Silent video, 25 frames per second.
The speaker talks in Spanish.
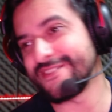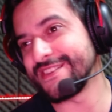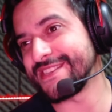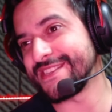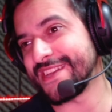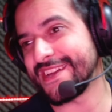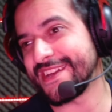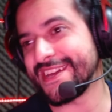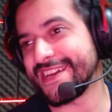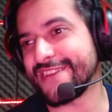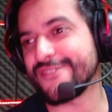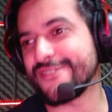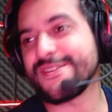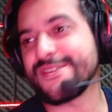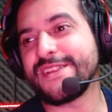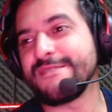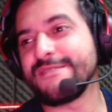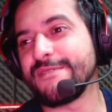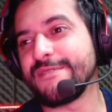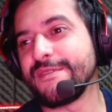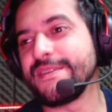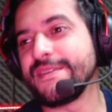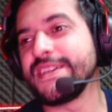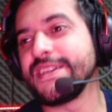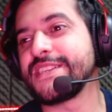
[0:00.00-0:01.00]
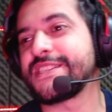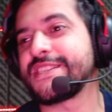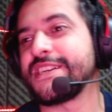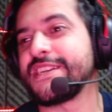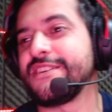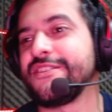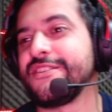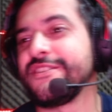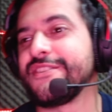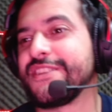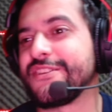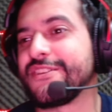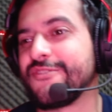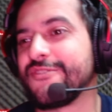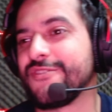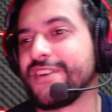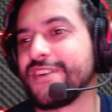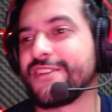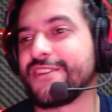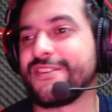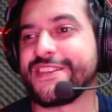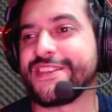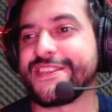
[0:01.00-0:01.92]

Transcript: le sacaron el bebé, chabón, le colgaron